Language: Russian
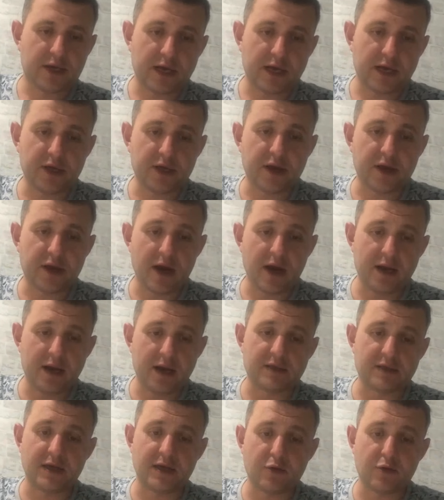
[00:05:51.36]
Никаких
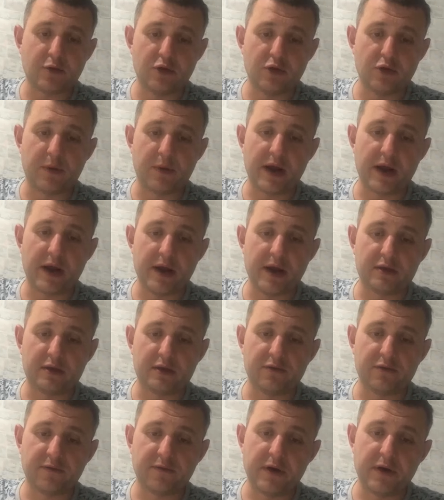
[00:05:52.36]
реальных
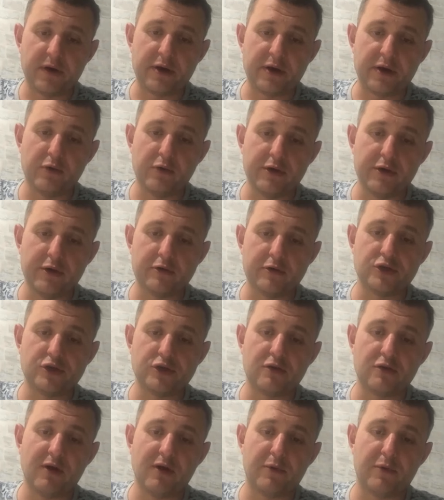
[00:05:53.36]
законопроектов,
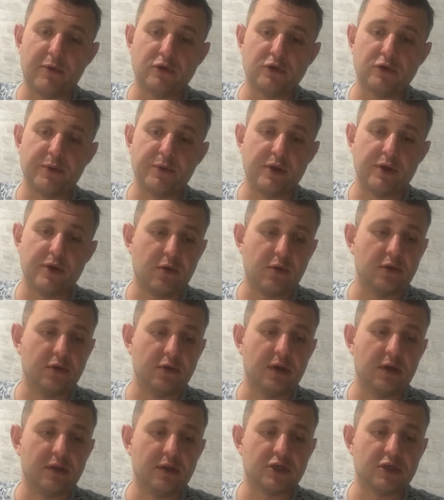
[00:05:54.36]
регулирующих вопрос
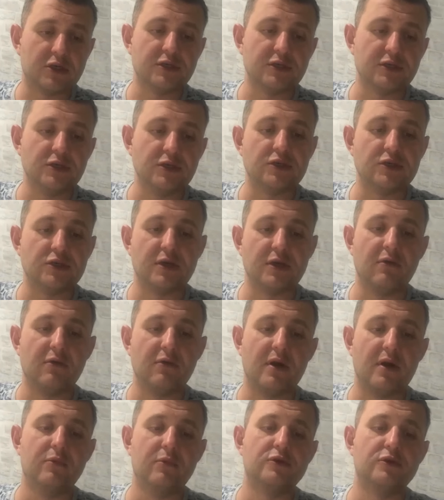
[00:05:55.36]
перехода на
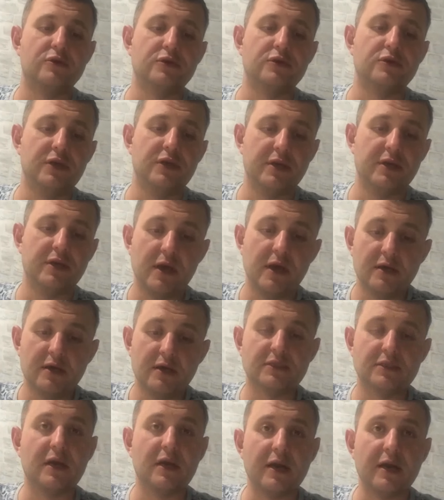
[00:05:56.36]
шестичасовой рабочий день
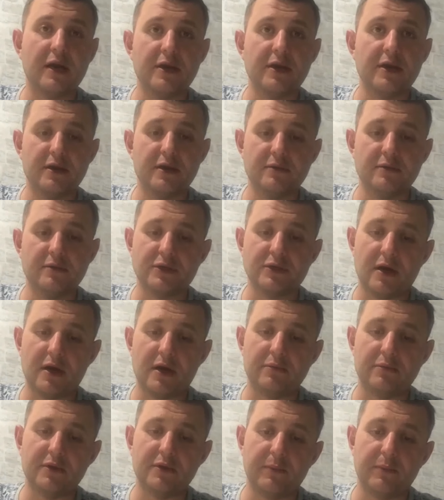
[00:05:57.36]
с сохранением
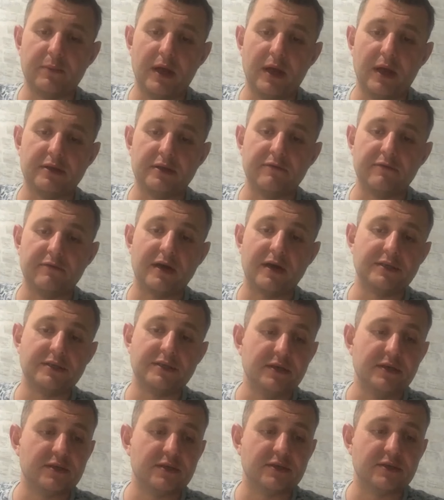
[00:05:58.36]
заработной платы в
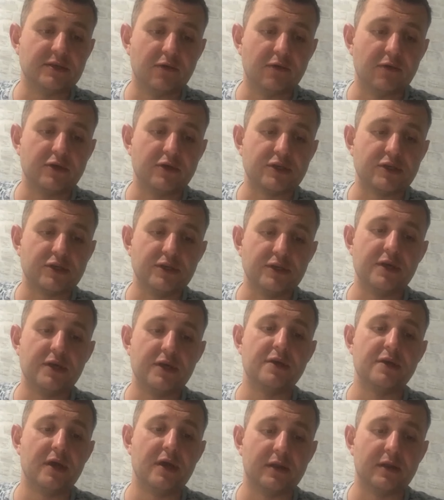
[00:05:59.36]
России на сегодняшний
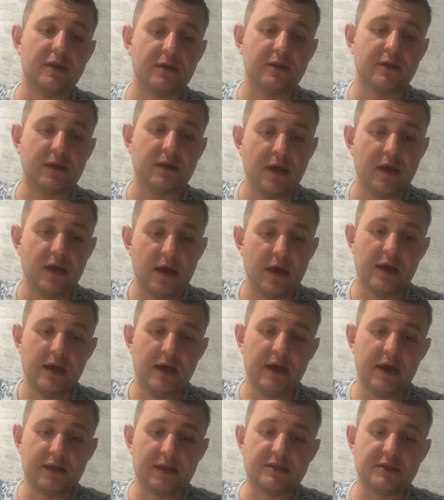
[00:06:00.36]
день нет.
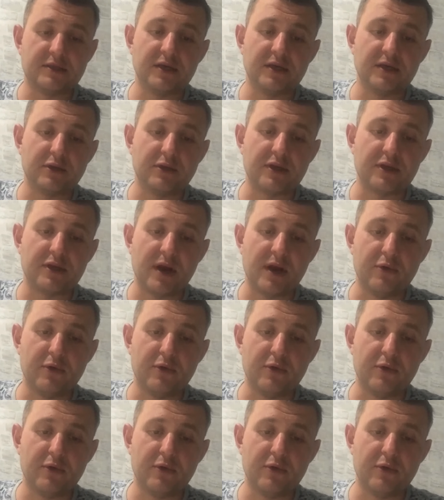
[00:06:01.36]
Эта тема